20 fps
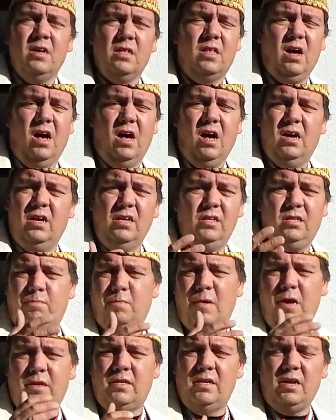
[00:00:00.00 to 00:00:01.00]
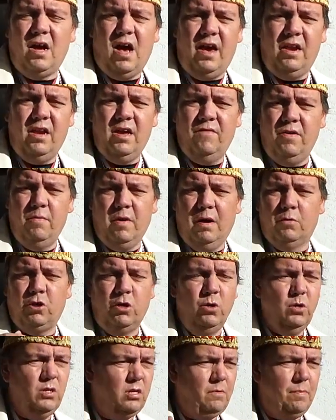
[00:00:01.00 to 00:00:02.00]
Da ist plötzlich einer, wie wir am
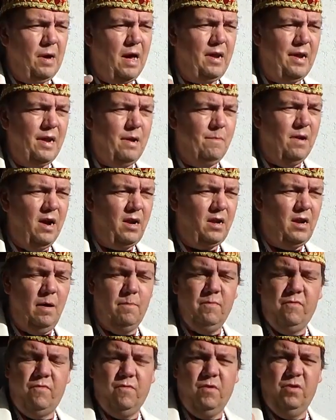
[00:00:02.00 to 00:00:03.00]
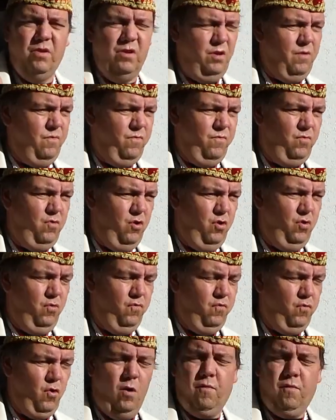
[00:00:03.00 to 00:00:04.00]
Schluss Party gemacht haben, von den, ja,